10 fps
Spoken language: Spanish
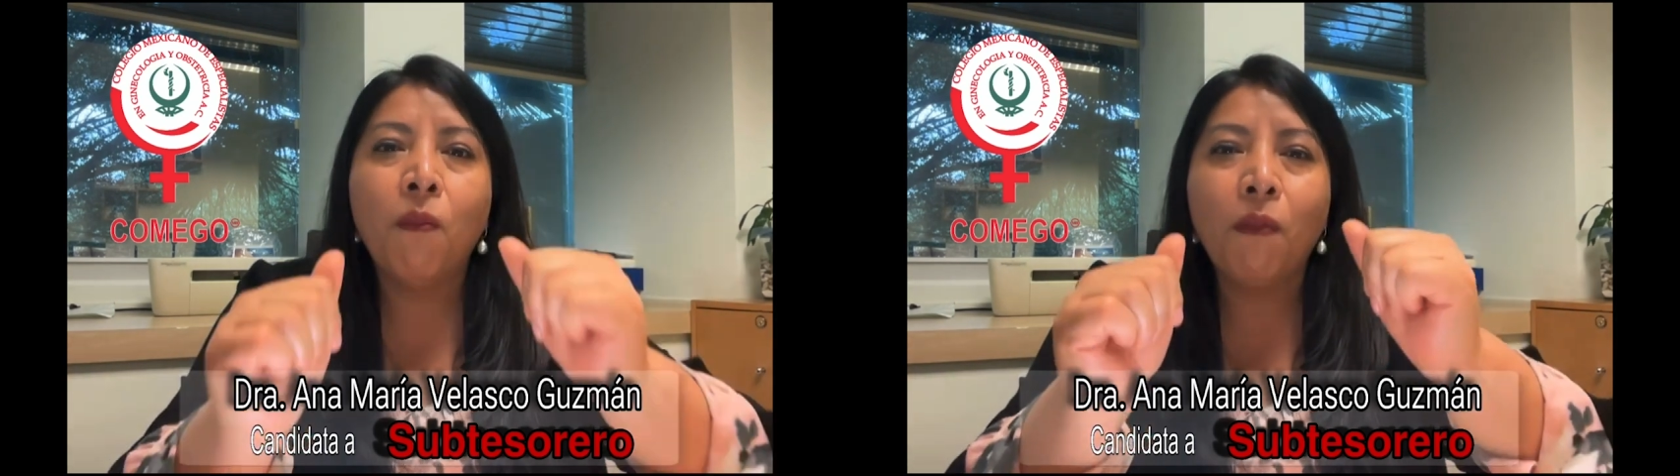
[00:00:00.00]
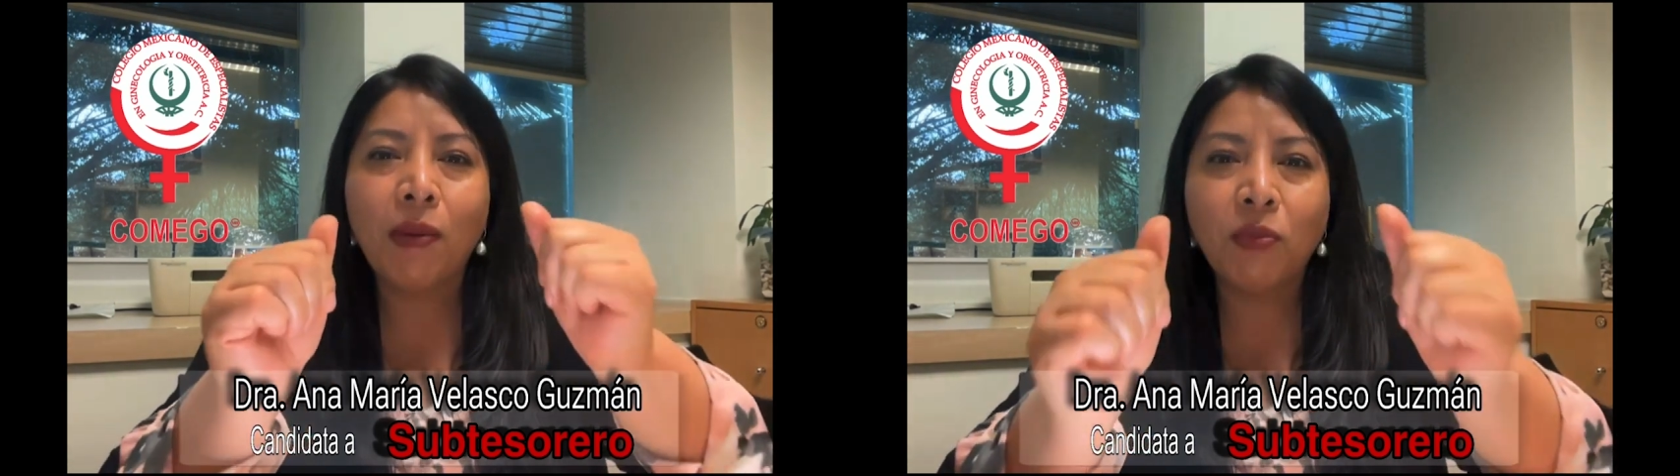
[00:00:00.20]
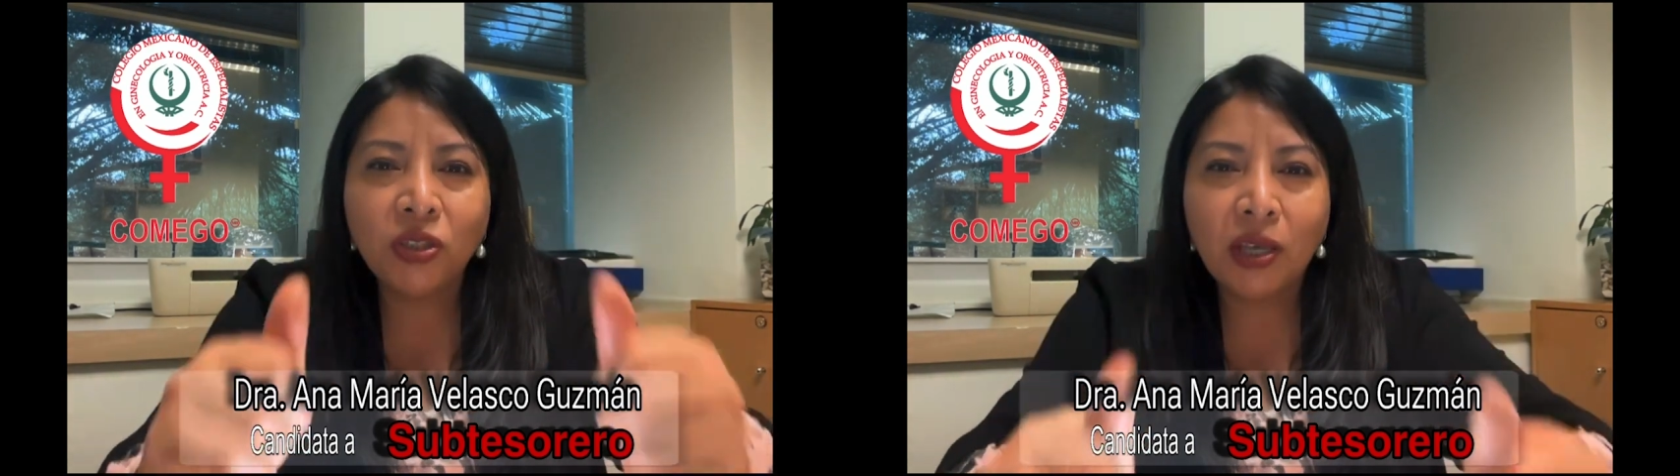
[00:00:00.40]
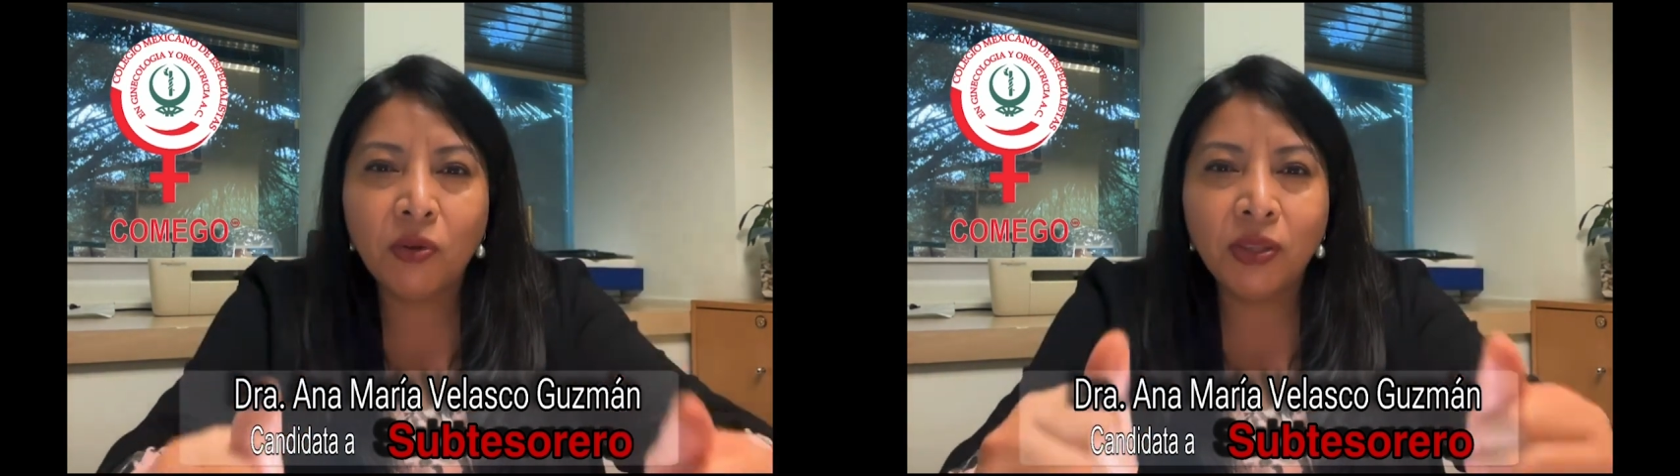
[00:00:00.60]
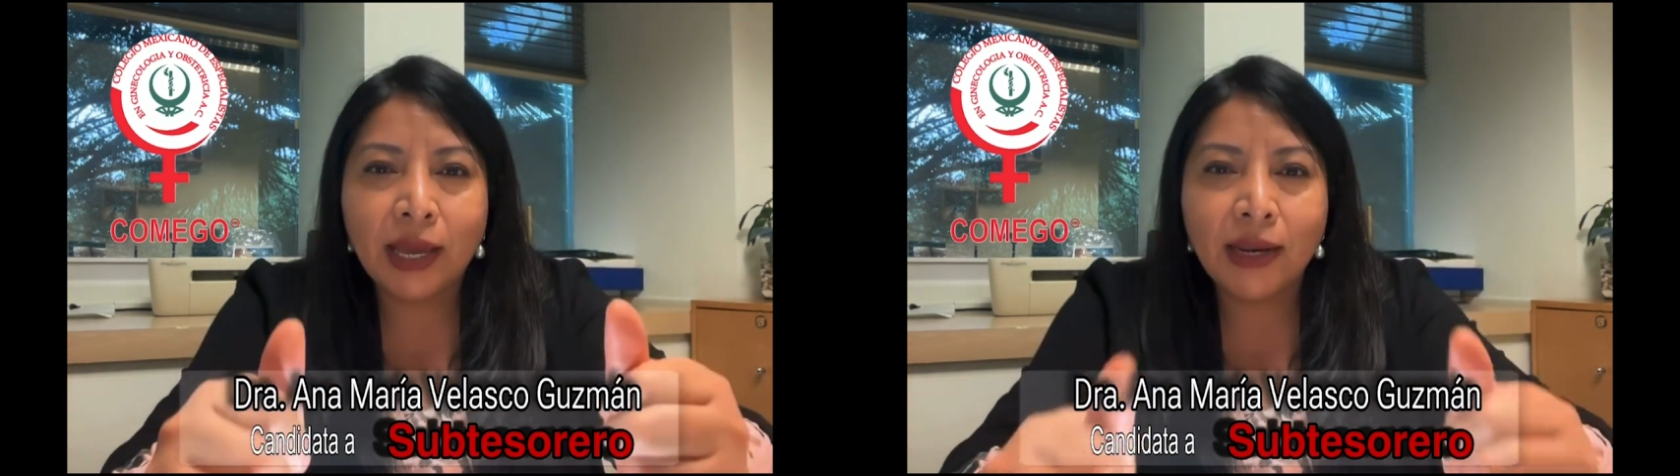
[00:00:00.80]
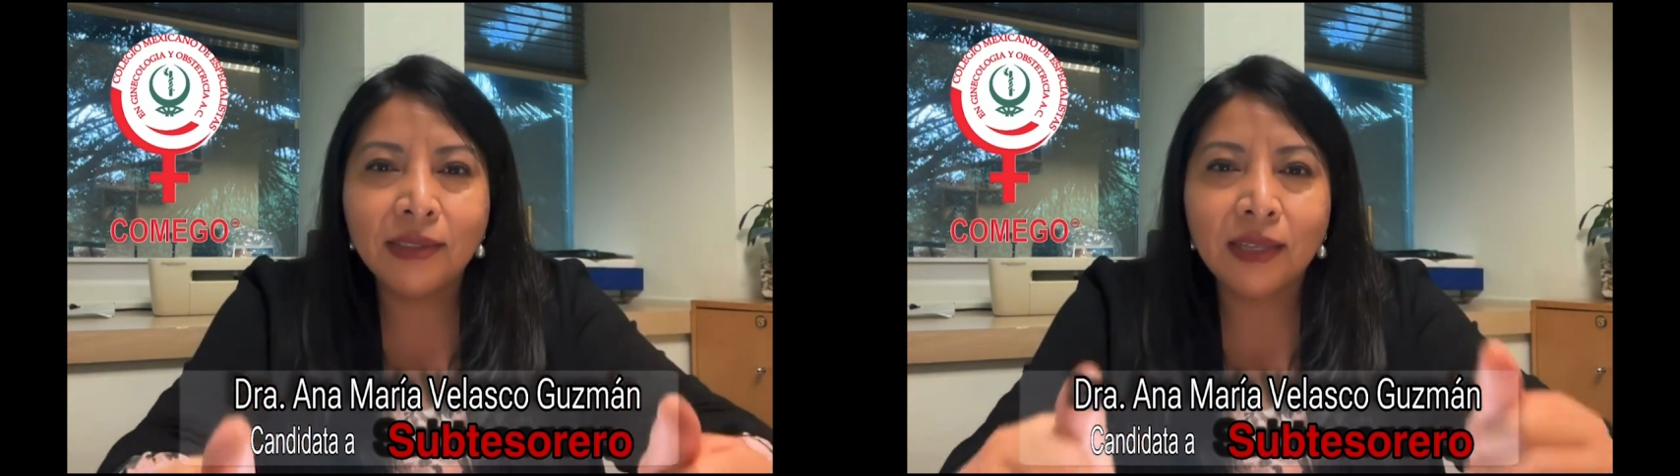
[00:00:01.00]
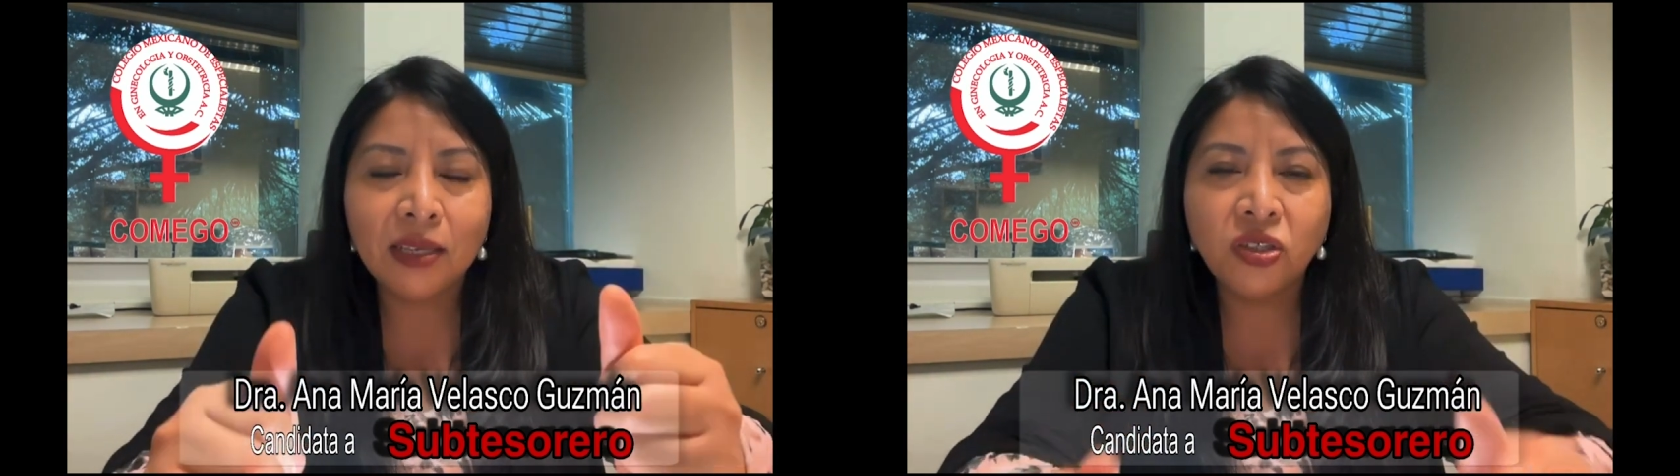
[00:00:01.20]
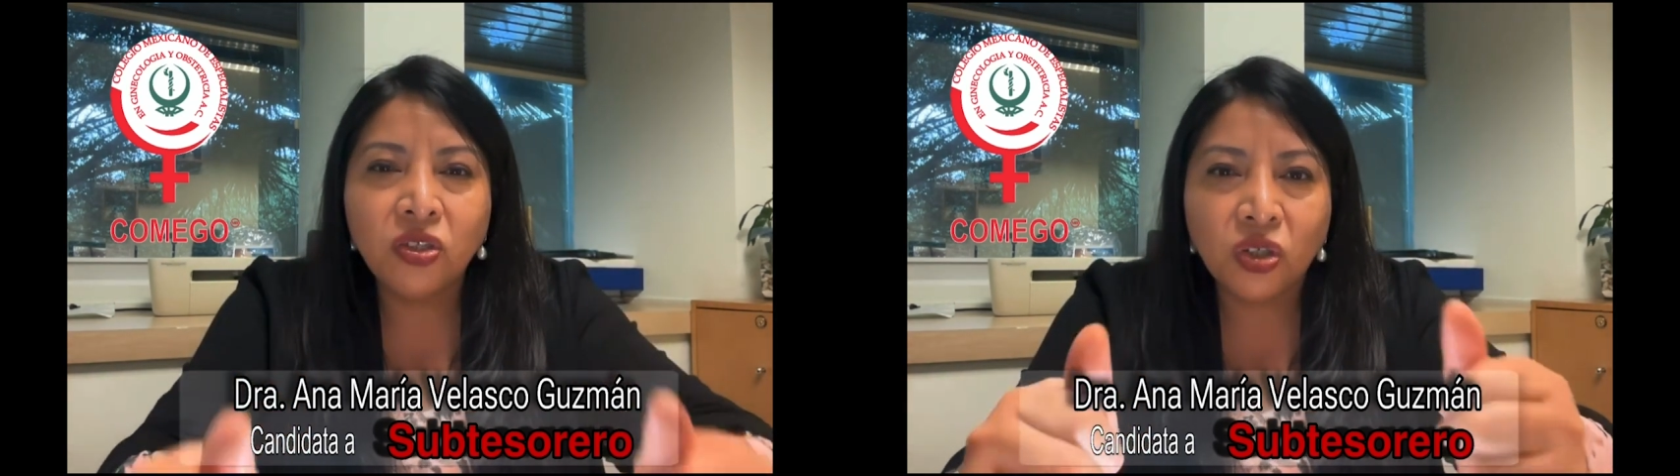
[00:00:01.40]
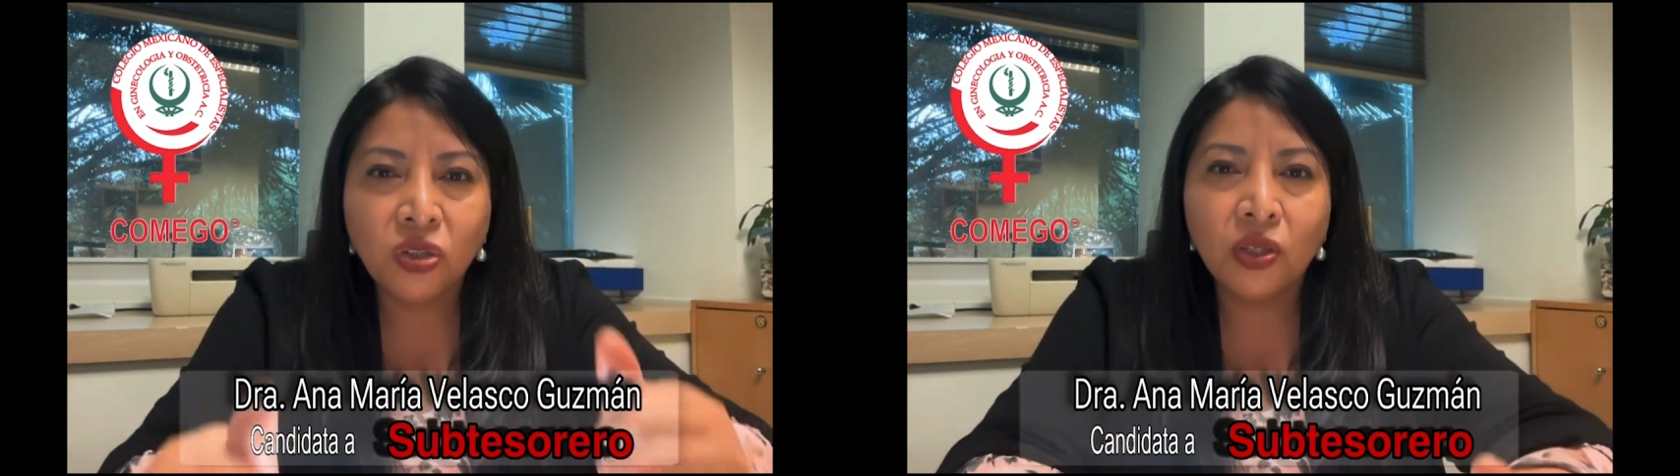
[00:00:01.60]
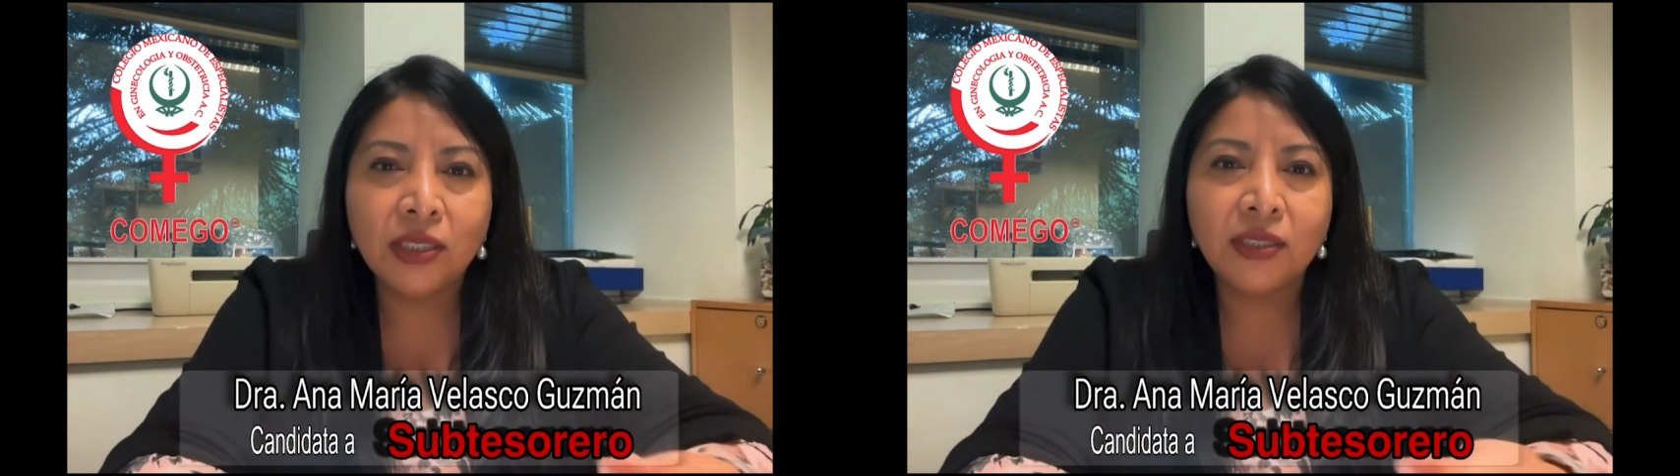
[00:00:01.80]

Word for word: Vamos a votar este 18 de